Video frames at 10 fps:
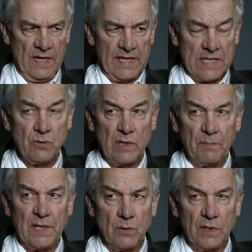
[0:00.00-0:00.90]
Quelles sont les
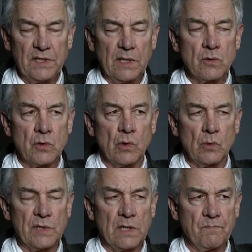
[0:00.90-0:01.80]
priorités que, que
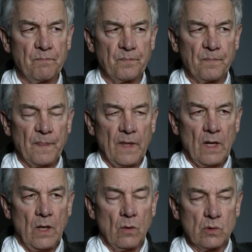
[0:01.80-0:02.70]
l'on a
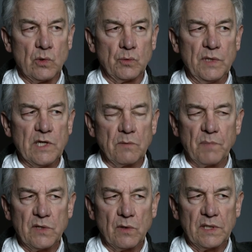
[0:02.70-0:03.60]
Aujourd'hui, il y a une
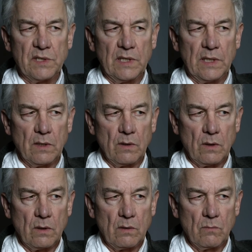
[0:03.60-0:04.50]
priorité,
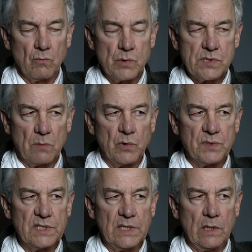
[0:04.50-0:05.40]
euh, me
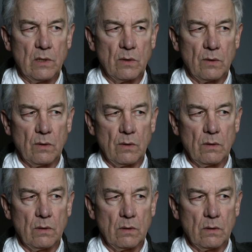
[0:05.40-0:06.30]
semble-t-il, euh,